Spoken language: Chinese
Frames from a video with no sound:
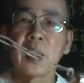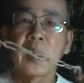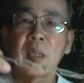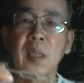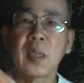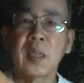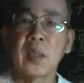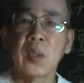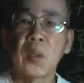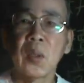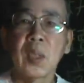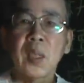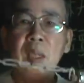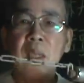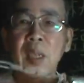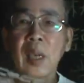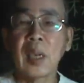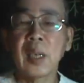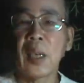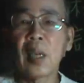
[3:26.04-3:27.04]
啊，用一个
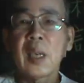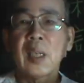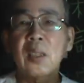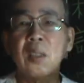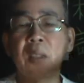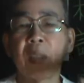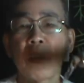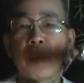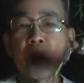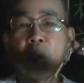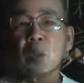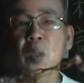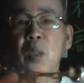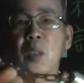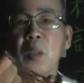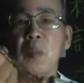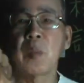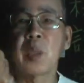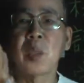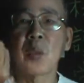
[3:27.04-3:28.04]
长杆，就像比如说
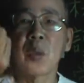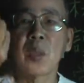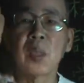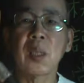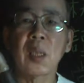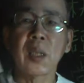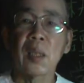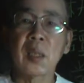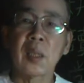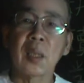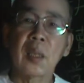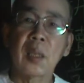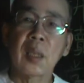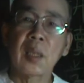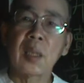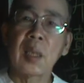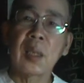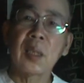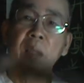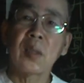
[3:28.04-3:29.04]
齐眉棍那样子的，他
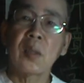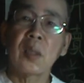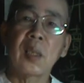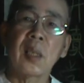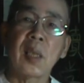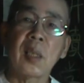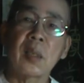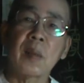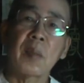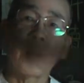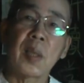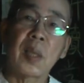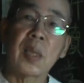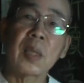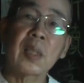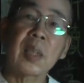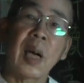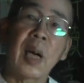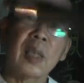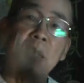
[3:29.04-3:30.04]
拿这个东西来怎么来
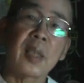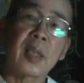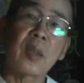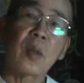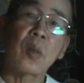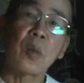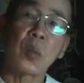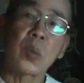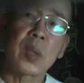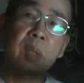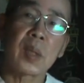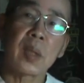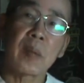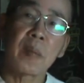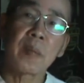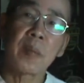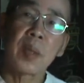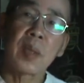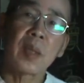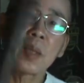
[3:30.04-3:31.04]
打那个谷子
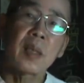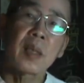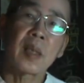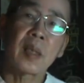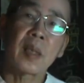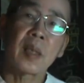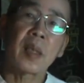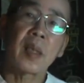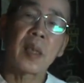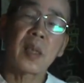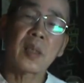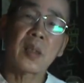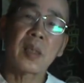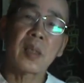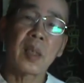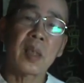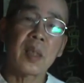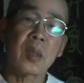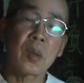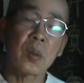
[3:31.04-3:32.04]
啊？就
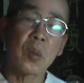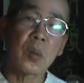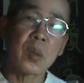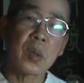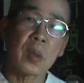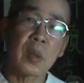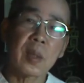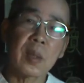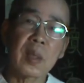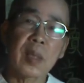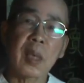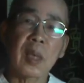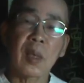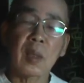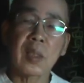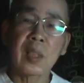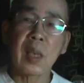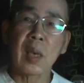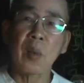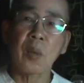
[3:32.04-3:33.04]
这样，那个谷子在
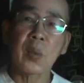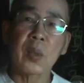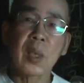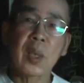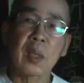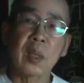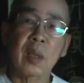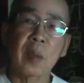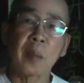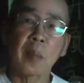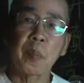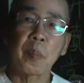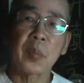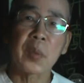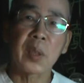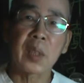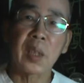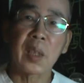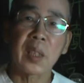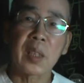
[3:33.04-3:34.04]
晒谷场上
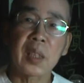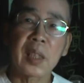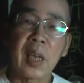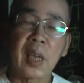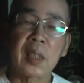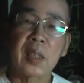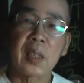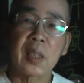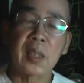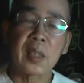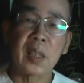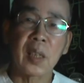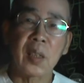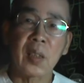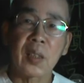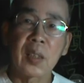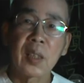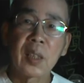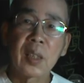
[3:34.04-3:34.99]
那个晒着的时候，